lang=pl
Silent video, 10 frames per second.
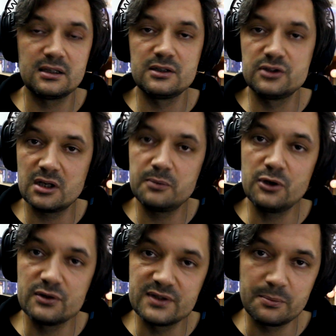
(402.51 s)
ten
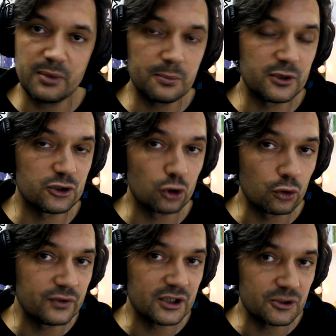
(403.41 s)
cierpiący papież to
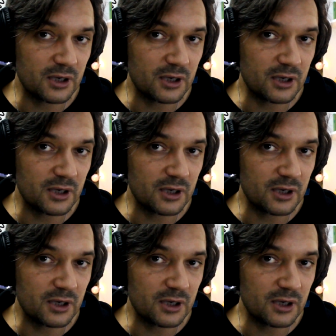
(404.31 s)
również